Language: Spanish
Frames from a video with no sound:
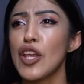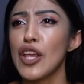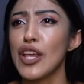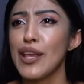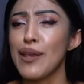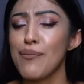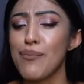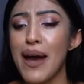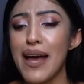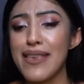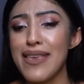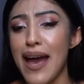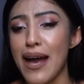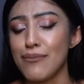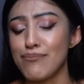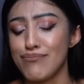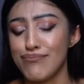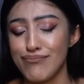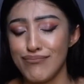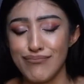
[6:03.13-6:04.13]
Y
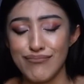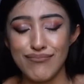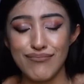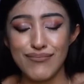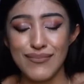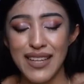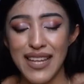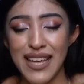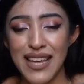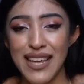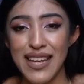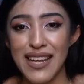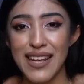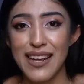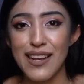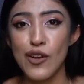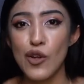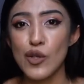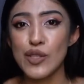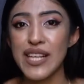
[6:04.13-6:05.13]
vaya,
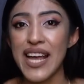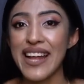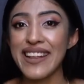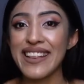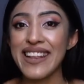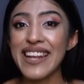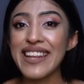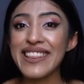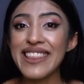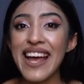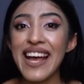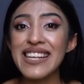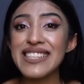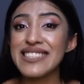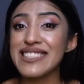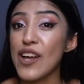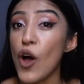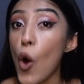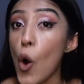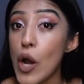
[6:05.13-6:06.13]
los
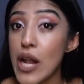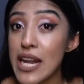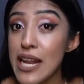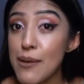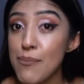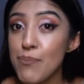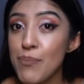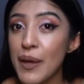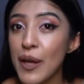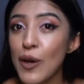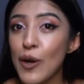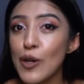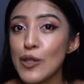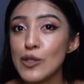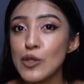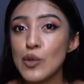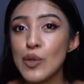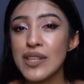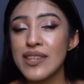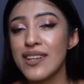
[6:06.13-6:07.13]
atletas
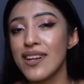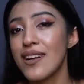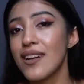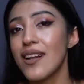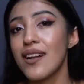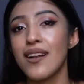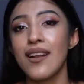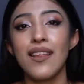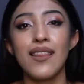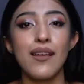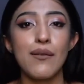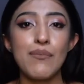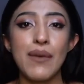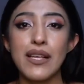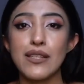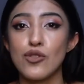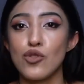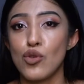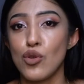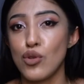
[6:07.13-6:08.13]
olímpicos no entrenan nada
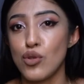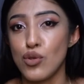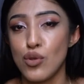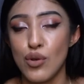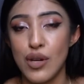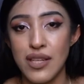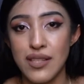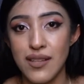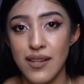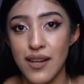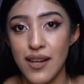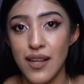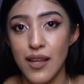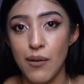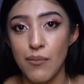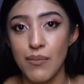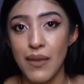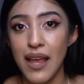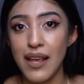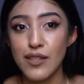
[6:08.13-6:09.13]
más dos horas en el
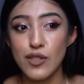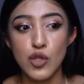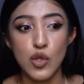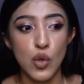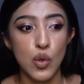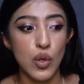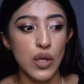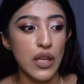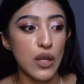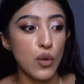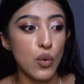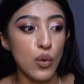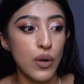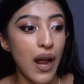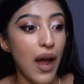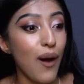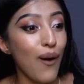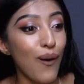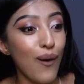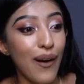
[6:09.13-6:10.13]
gimnasio y
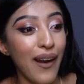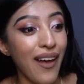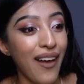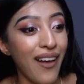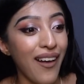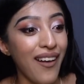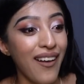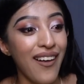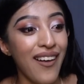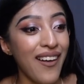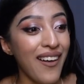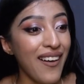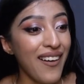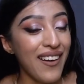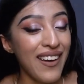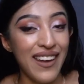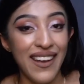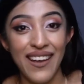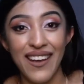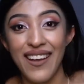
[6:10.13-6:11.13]
una hora
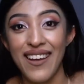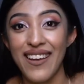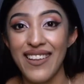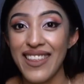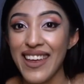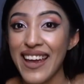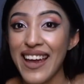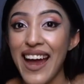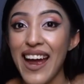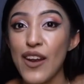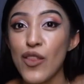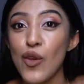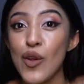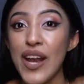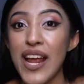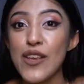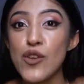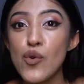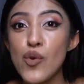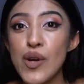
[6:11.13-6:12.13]
de cardio
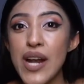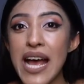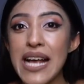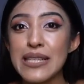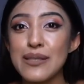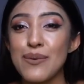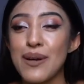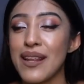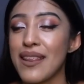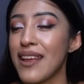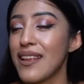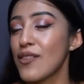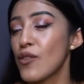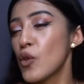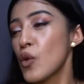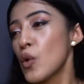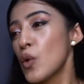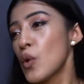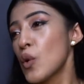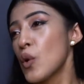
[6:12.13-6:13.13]
en ayunas, ¿verdad?
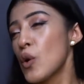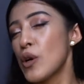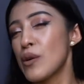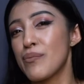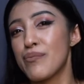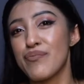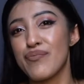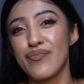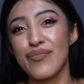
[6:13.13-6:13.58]
No, no, no.